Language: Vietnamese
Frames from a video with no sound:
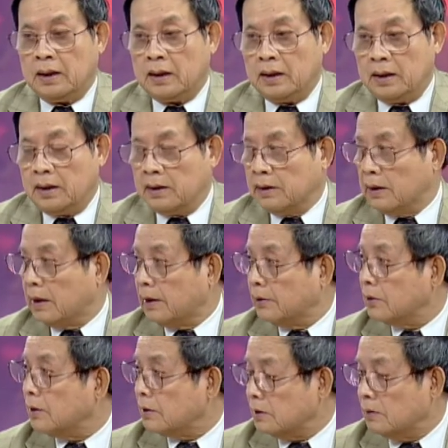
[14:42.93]
là là
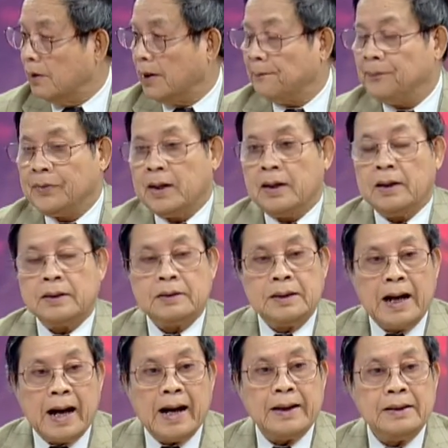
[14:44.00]
ngừa bệnh Đã dạ thứ
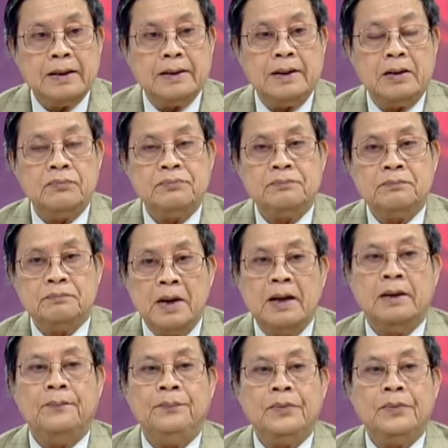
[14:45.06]
vâng. hai nữa nếu bệnh